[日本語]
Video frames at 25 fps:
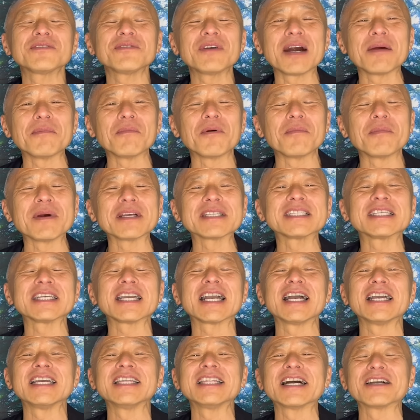はもう間
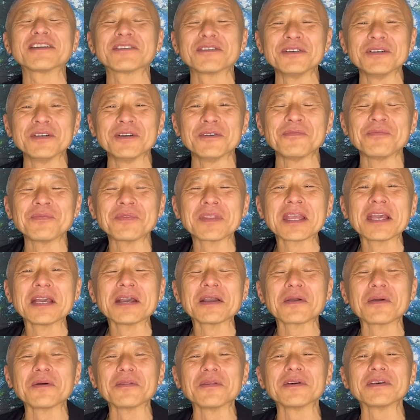違いなく、
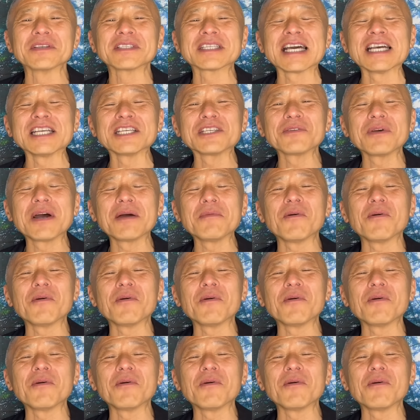この最初は